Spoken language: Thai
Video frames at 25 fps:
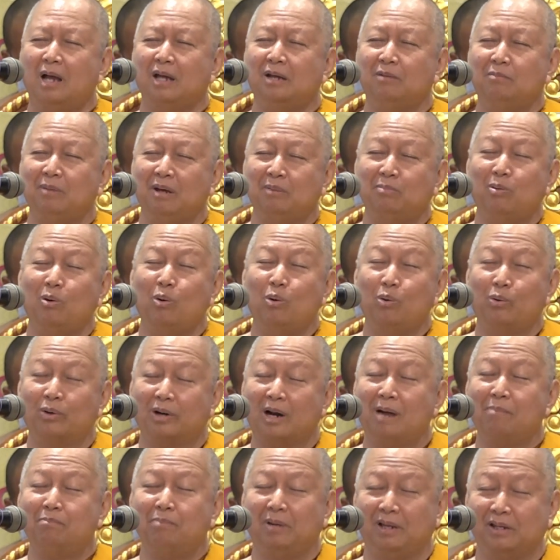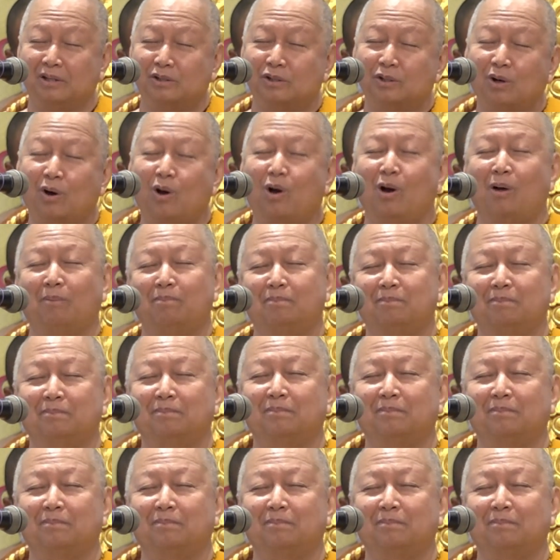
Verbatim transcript: ให้มีผู้รับผิดชอบ